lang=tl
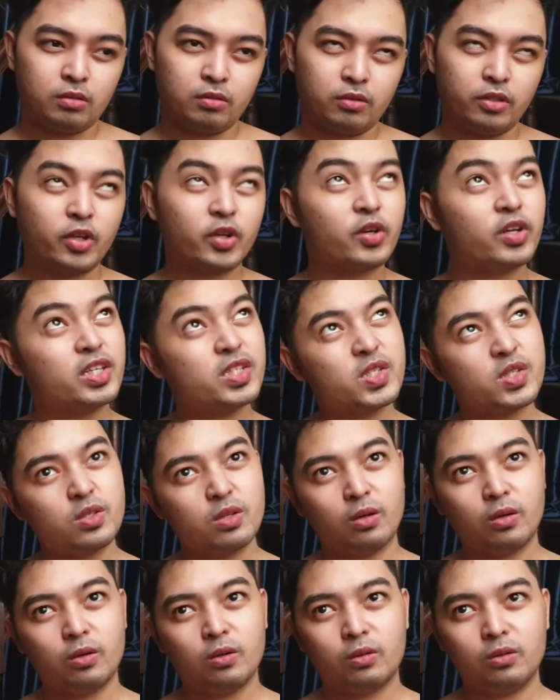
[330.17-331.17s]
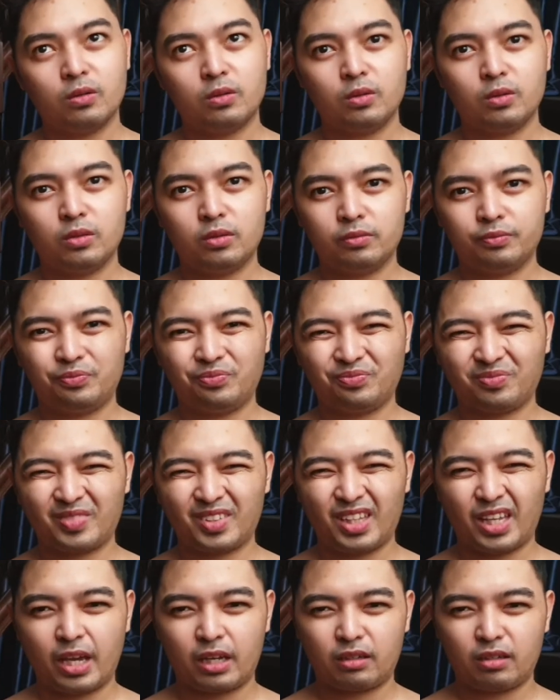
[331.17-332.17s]
there is no
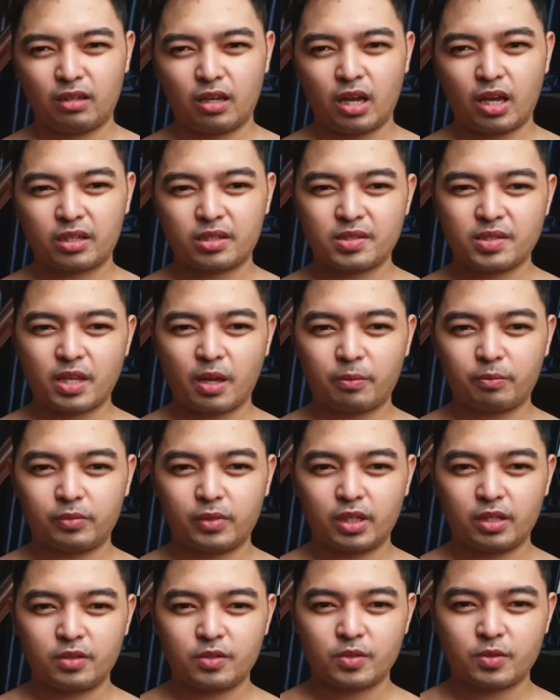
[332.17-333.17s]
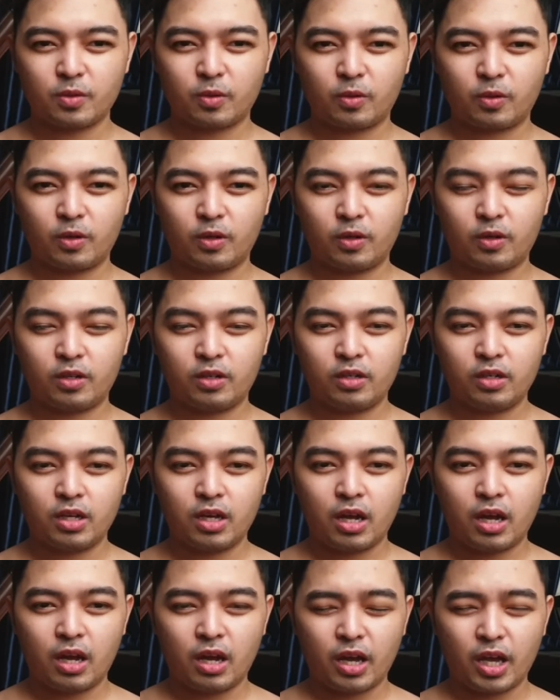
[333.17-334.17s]
like acceptance or
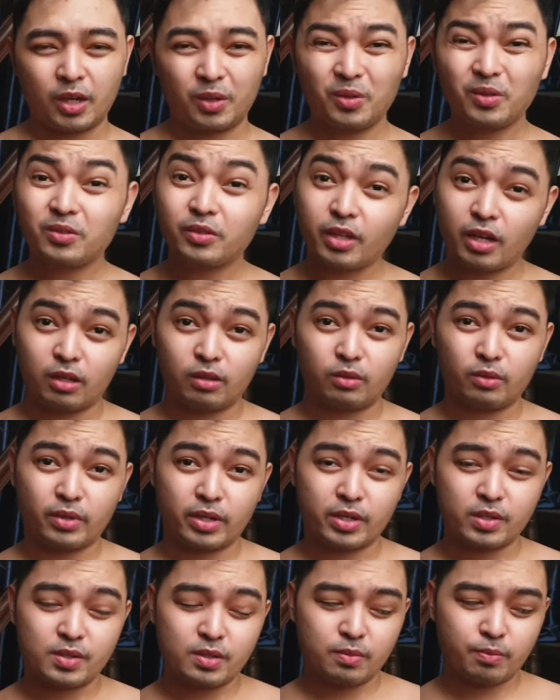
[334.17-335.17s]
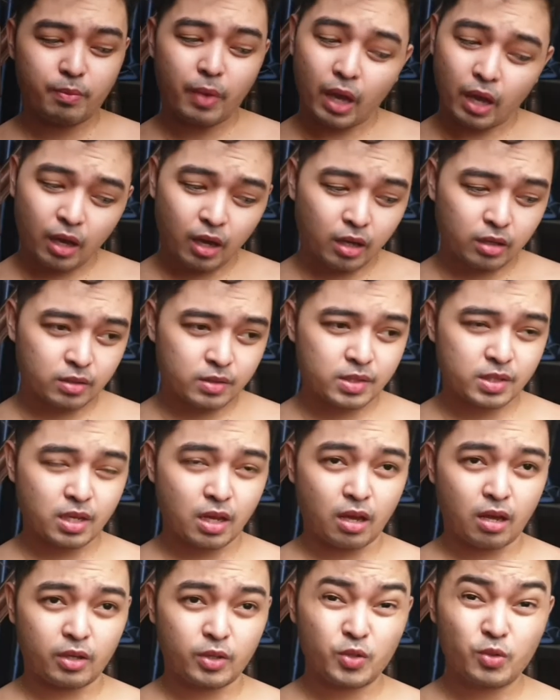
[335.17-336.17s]
I could tell respect
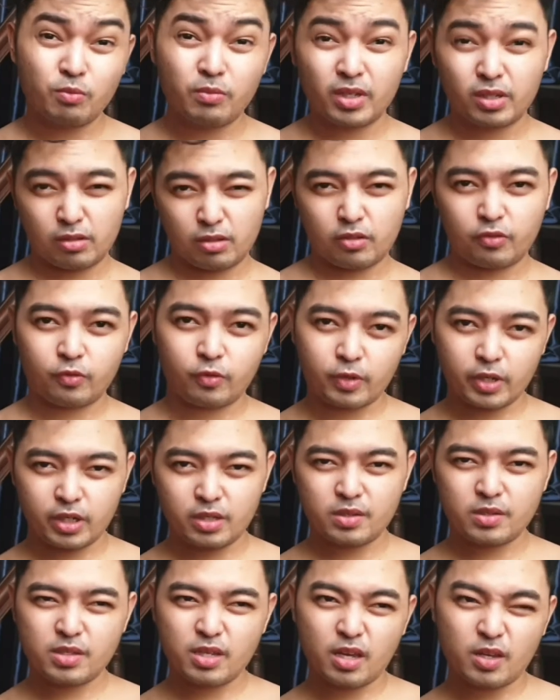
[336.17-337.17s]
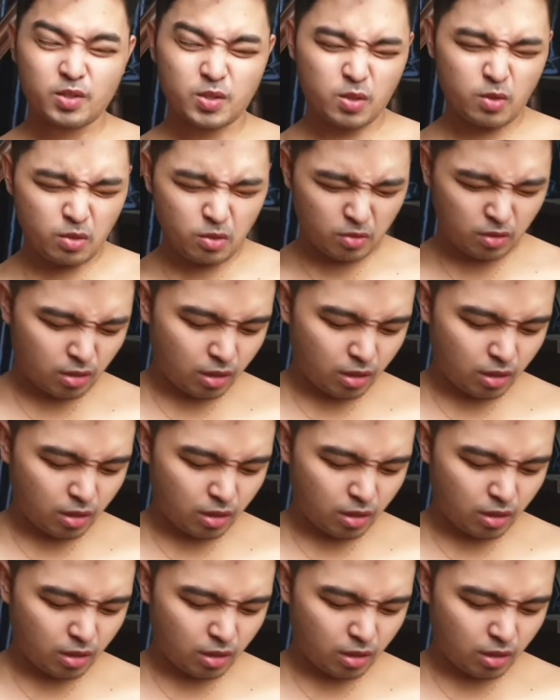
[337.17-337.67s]
sa human differences. So, yun,